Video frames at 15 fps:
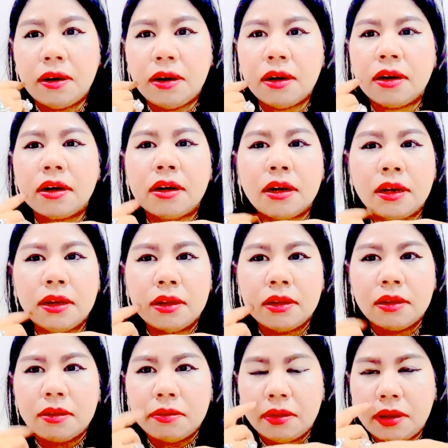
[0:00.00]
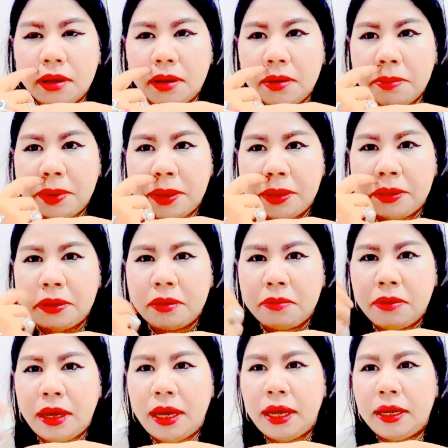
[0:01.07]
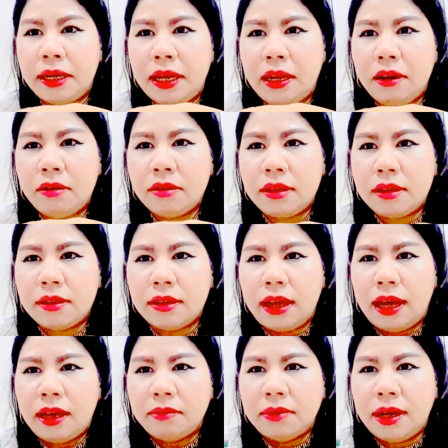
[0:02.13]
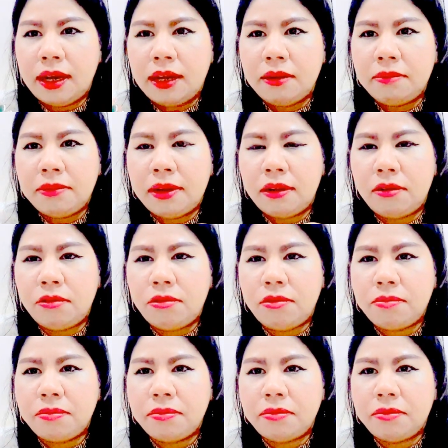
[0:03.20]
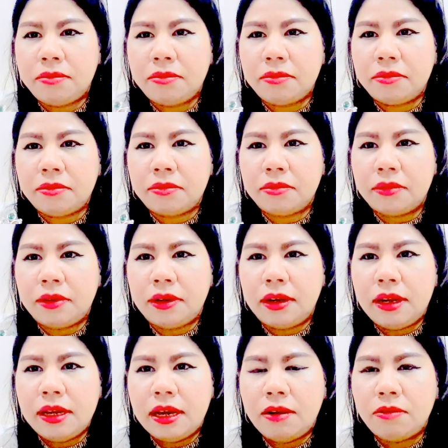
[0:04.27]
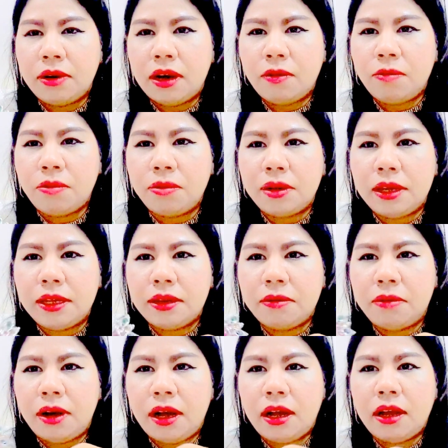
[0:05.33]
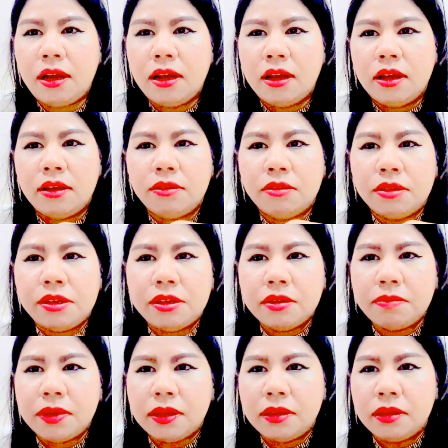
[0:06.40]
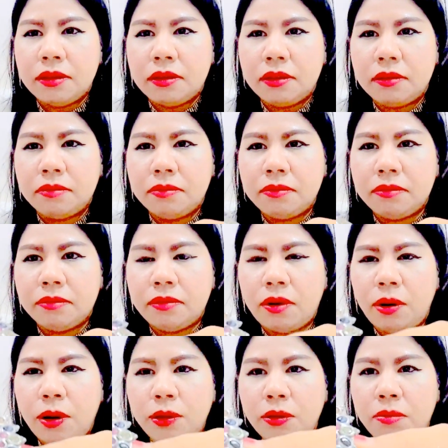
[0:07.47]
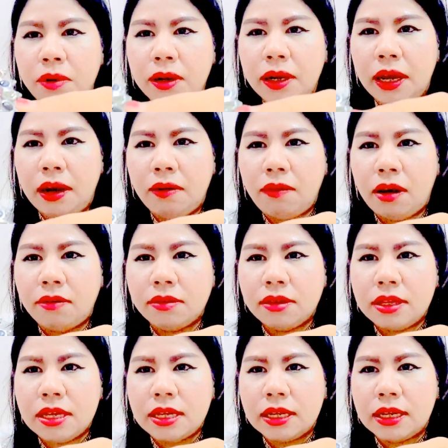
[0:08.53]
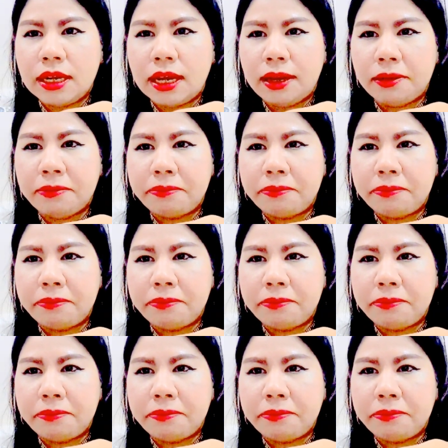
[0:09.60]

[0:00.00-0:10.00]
ก็ เออเป็นแหวนนะคะ เราดีไซน์มาให้เป็นรูปเรียวนะคะ วงรีแต่ว่า ตัวนี้จะเป็นพลอยนพเก้าเก้าสีนะคะ